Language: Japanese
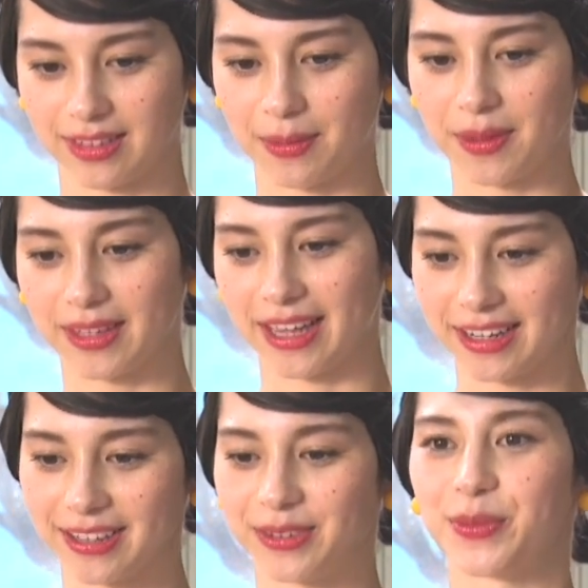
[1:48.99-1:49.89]
食べたい
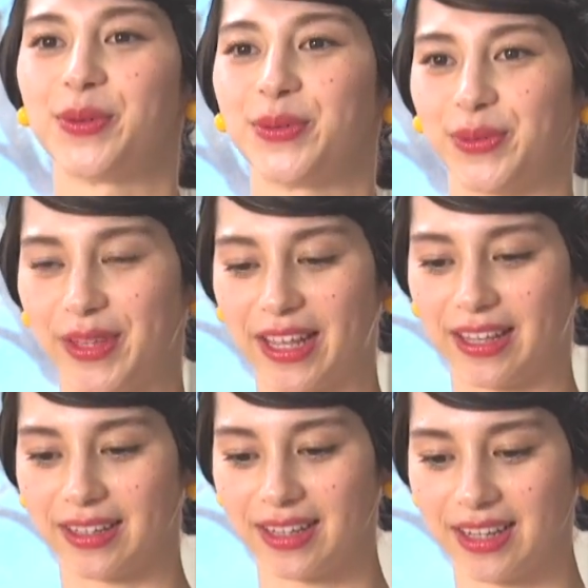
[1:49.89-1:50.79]
なと思うので、